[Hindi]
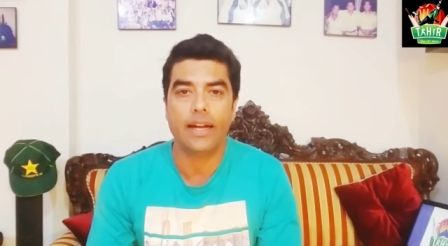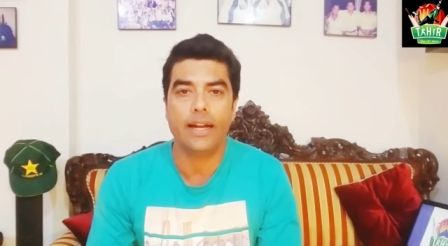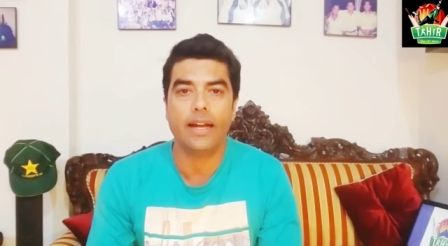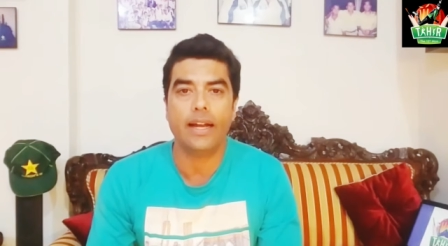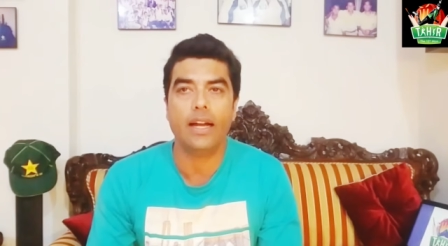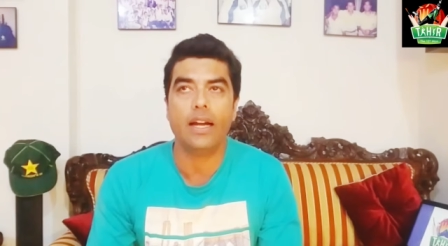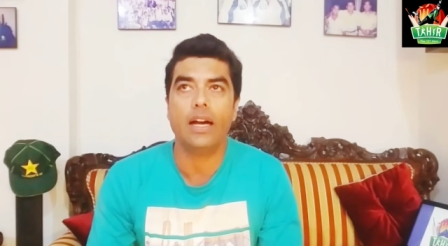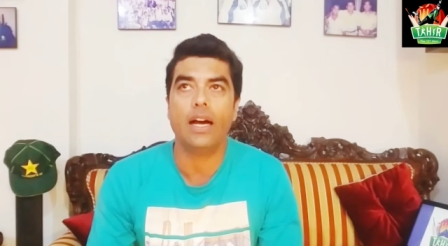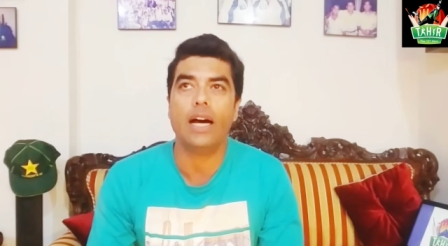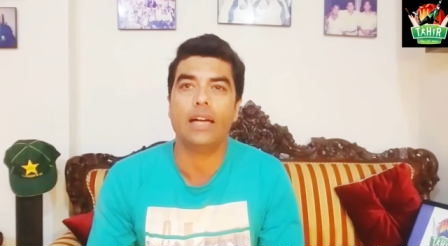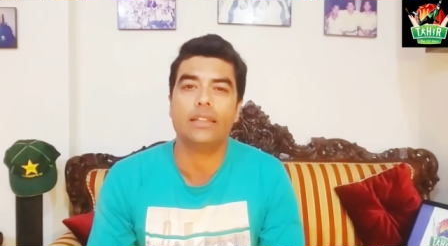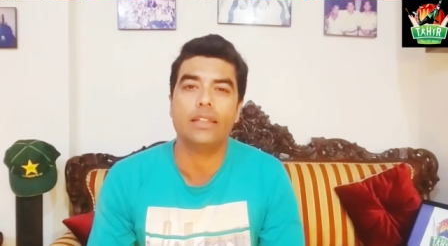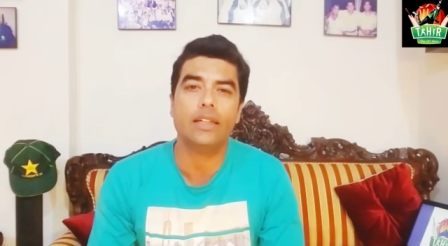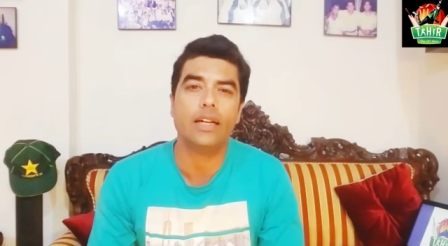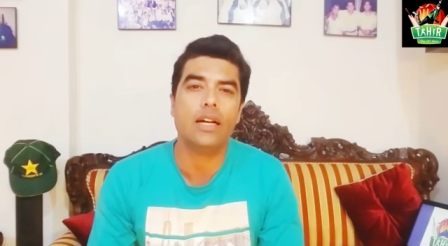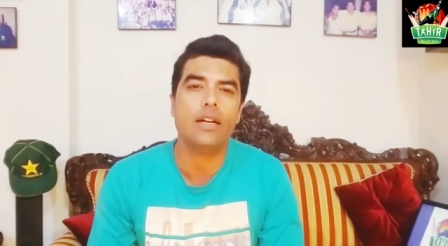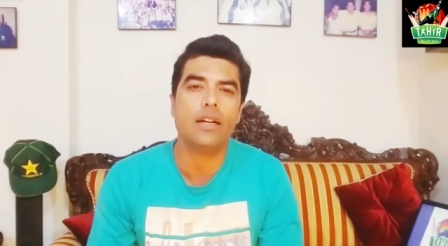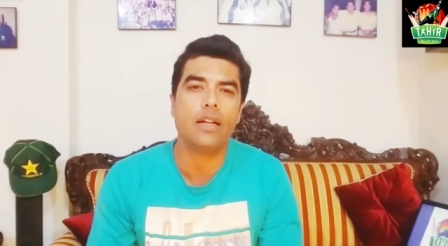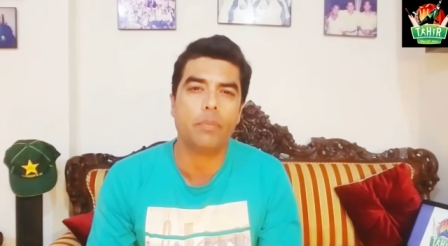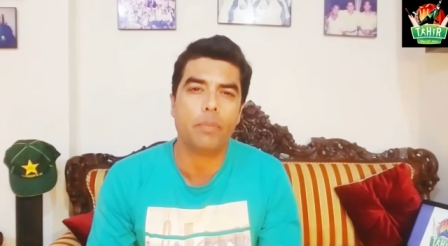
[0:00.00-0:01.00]
आधे
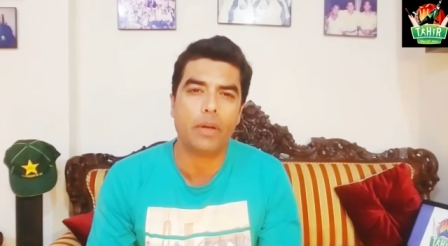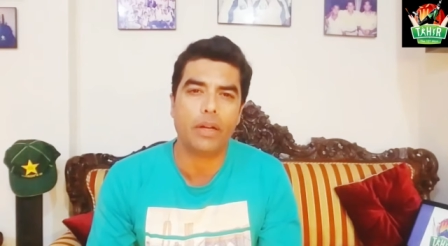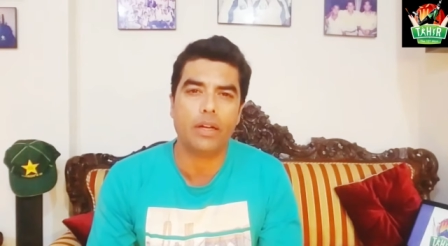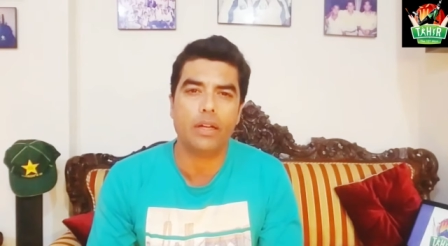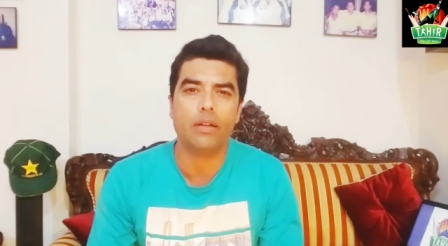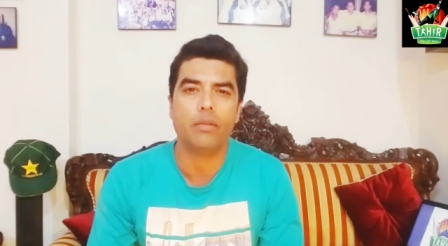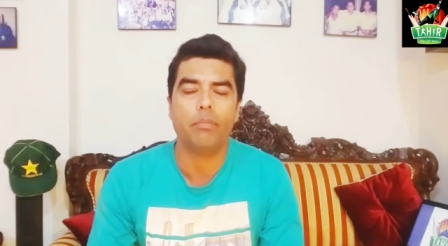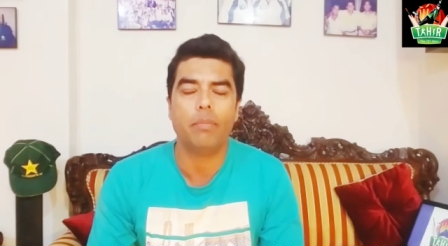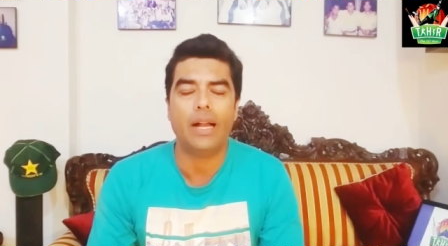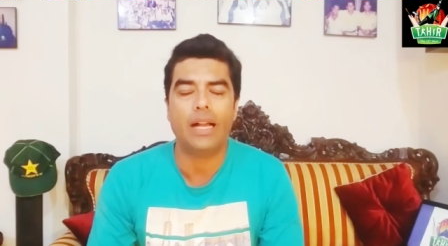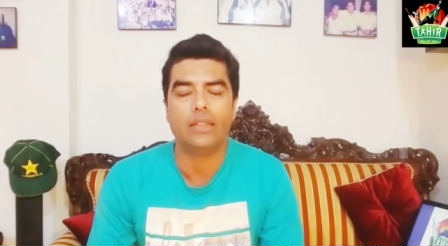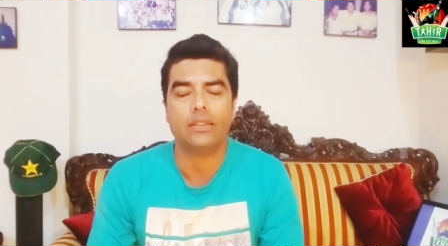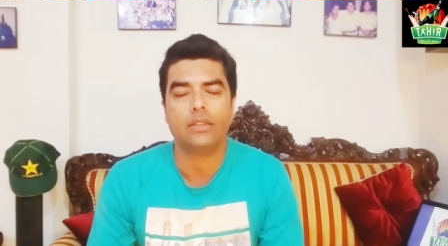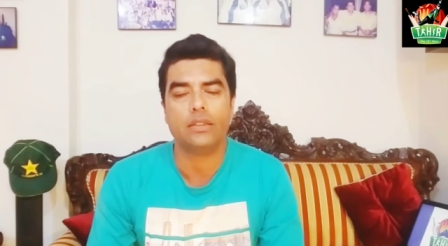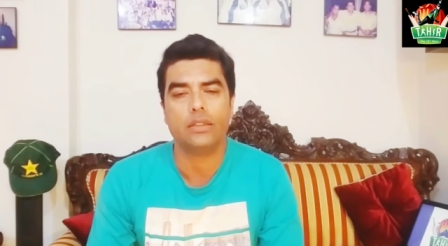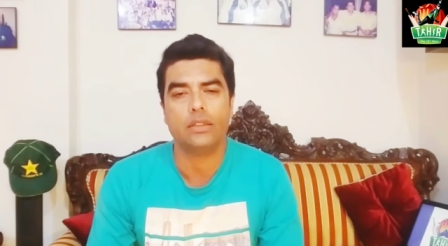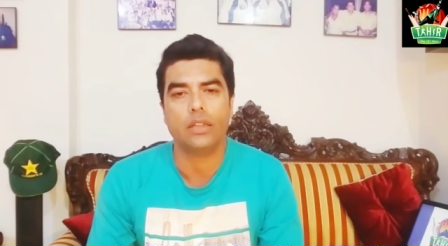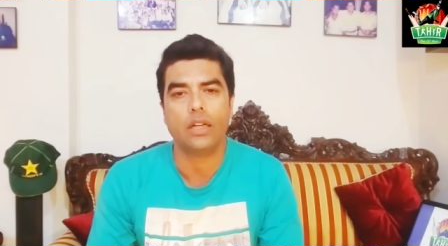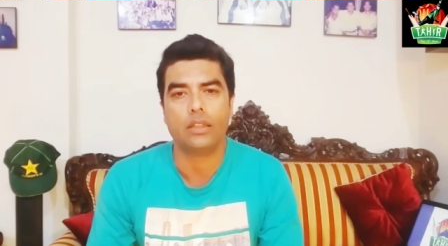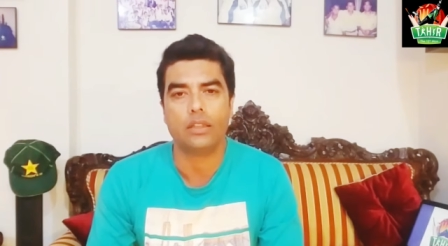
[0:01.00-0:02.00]
घंटे पहले मैच
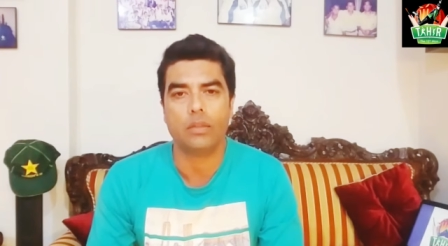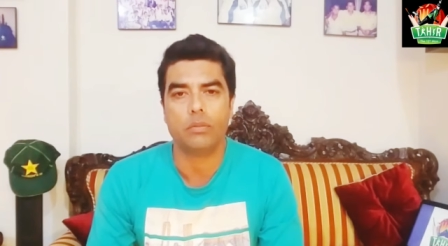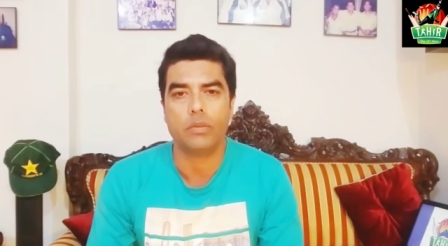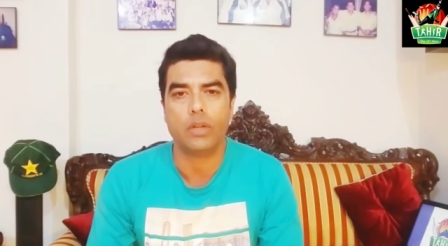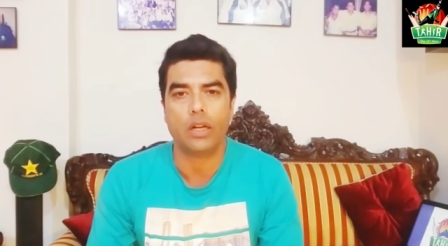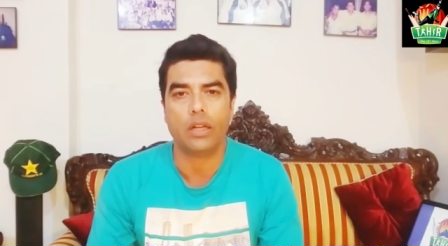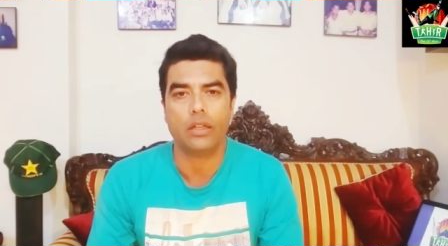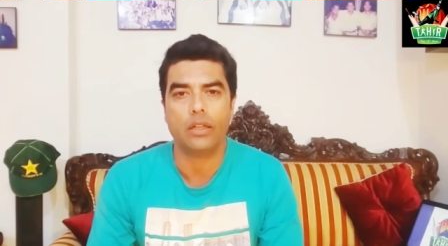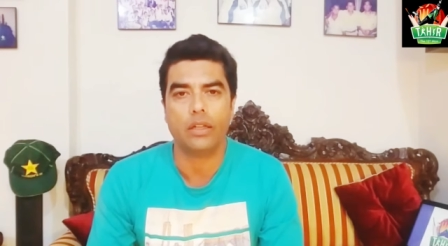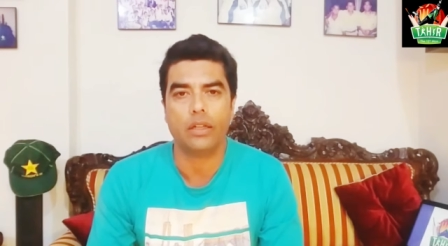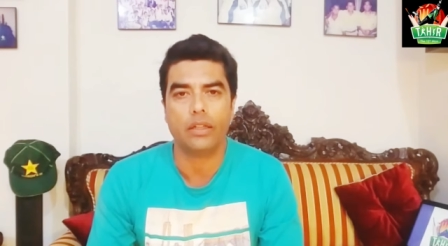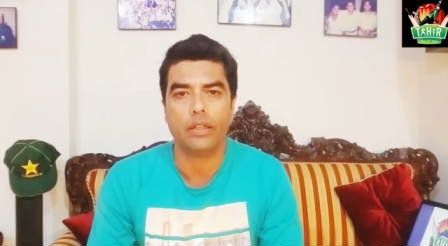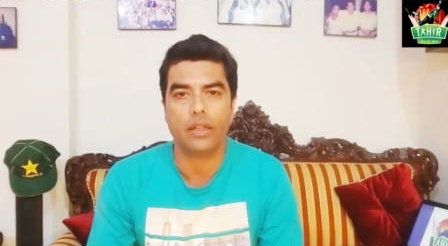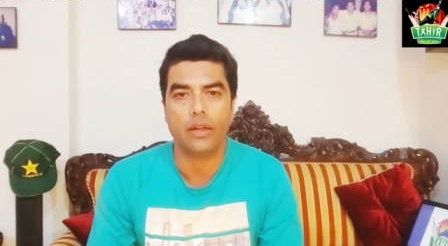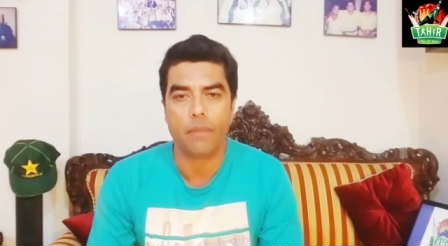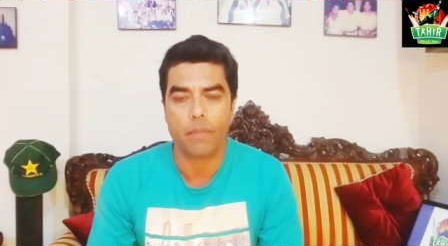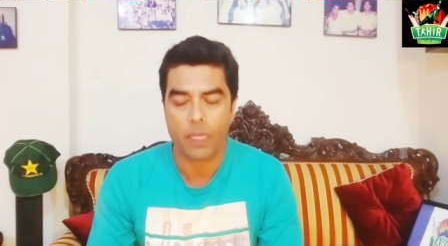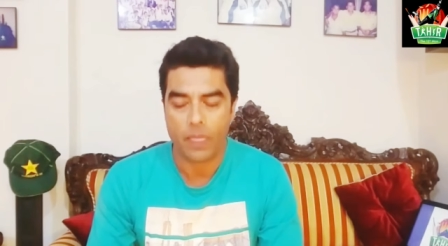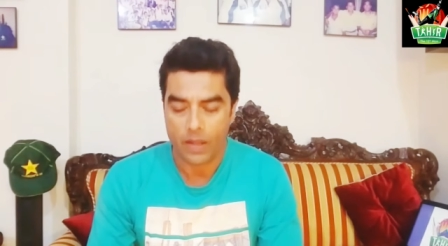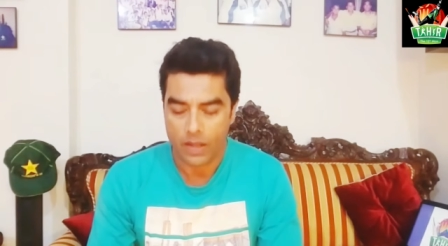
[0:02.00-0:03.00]
ख़त्म कर दिया गया